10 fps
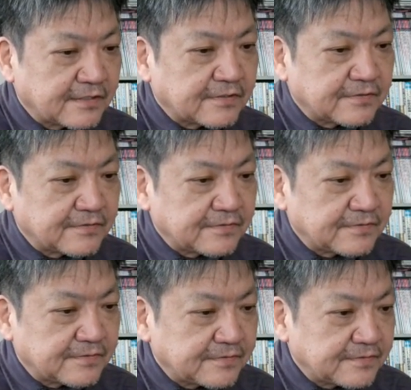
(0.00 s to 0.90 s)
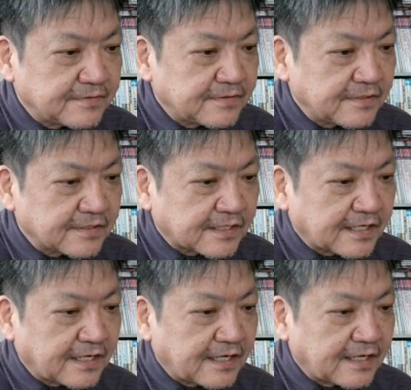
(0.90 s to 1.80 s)
うんた
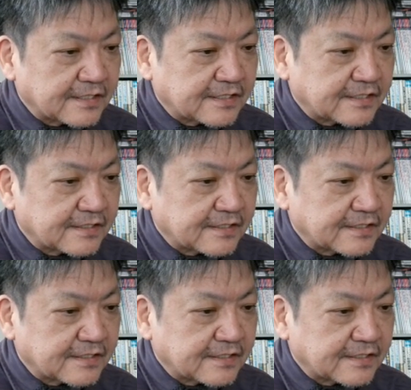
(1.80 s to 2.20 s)
だ、だ